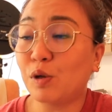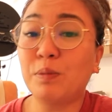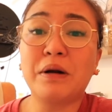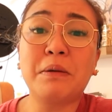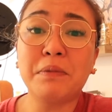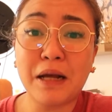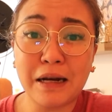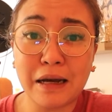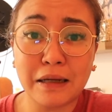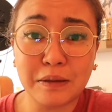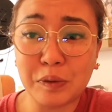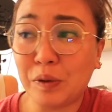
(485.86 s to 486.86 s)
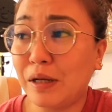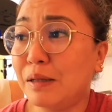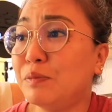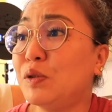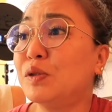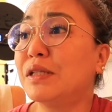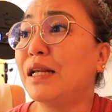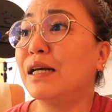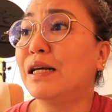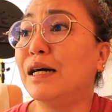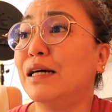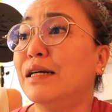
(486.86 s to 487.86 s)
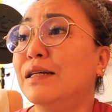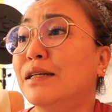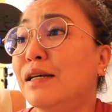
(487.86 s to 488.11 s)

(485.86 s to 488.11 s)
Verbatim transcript: sobrang planado. Alam niyo yun talagang